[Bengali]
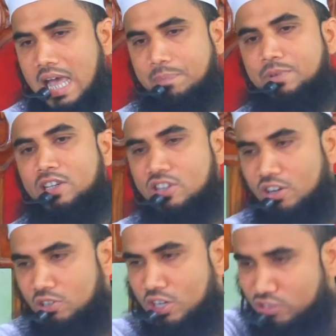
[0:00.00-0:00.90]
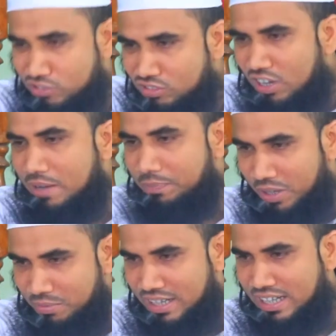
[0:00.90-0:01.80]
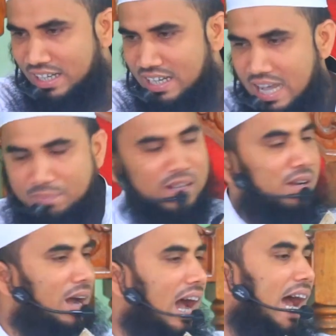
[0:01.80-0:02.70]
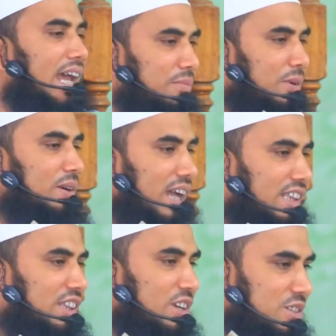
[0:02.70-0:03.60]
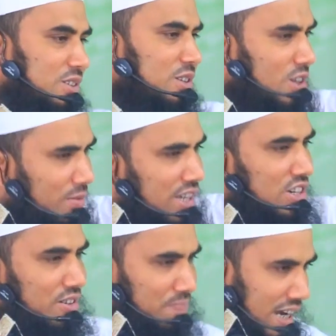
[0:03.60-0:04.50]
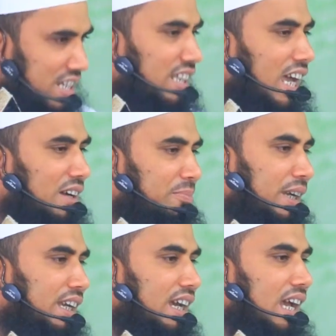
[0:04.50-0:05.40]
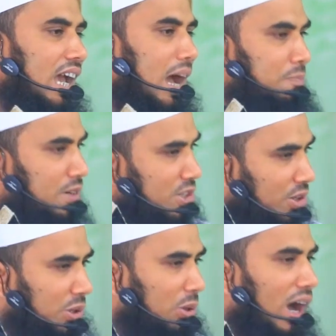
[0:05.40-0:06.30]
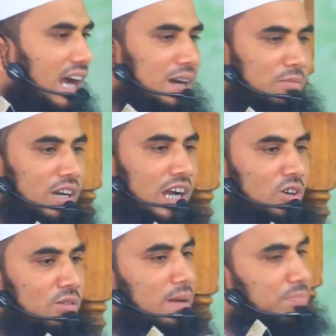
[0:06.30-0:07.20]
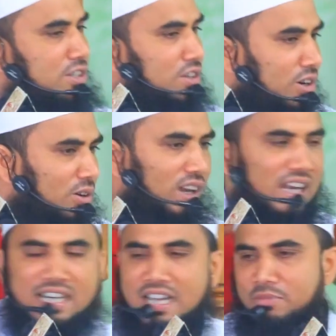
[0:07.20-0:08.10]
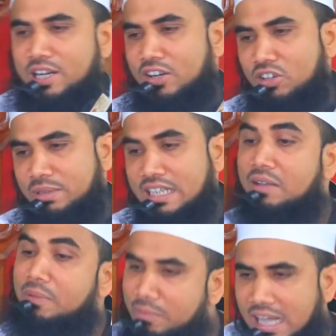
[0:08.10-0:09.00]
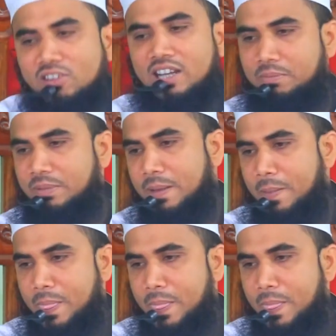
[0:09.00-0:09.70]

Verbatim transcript: আপনি যখন অসুস্থ হয়ে পড়বেন আপনার ভাই বোন আত্মীয় স্বজন সবাই যখন পাশে থাকবে আপনার জন্য দোয়া কামনা করবে আপনার জন্য কল্যাণ কামনা করবে দেখবেন ভালো লাগবে